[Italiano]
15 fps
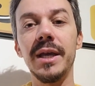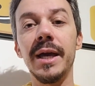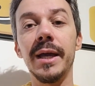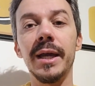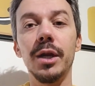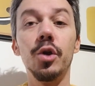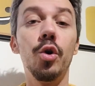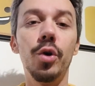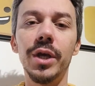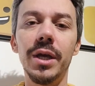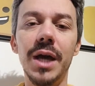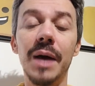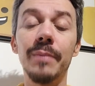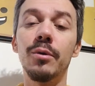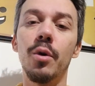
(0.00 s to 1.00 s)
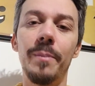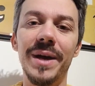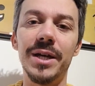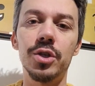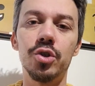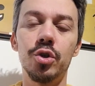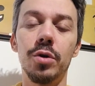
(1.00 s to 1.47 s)
Ieri noi abbiamo
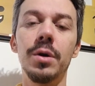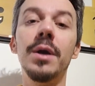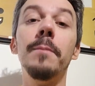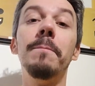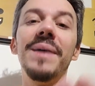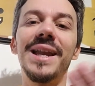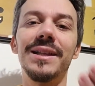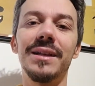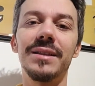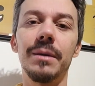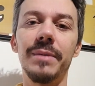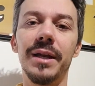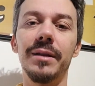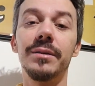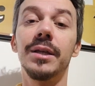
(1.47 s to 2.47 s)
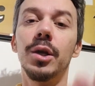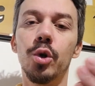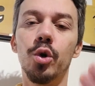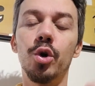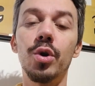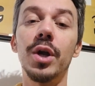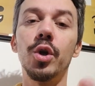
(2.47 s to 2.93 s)
perso meritatamente,
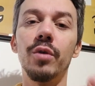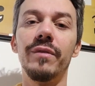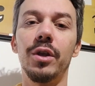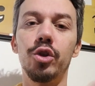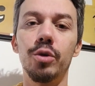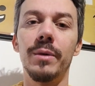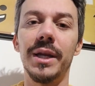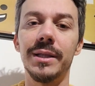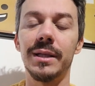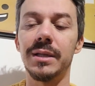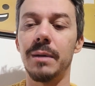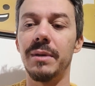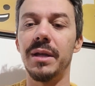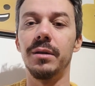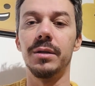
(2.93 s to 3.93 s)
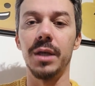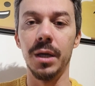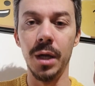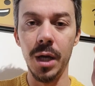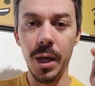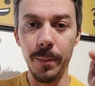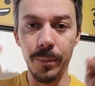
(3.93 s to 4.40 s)
loro hanno vinto
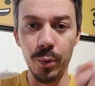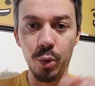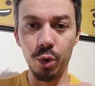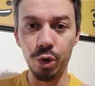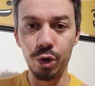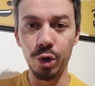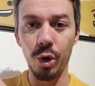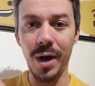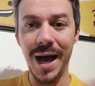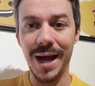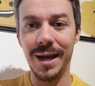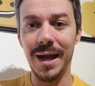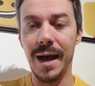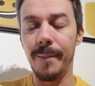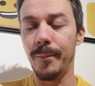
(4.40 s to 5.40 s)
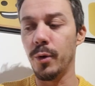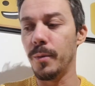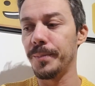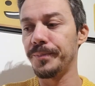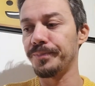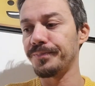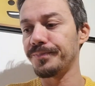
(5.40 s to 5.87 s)
meritatamente. Punto a capo.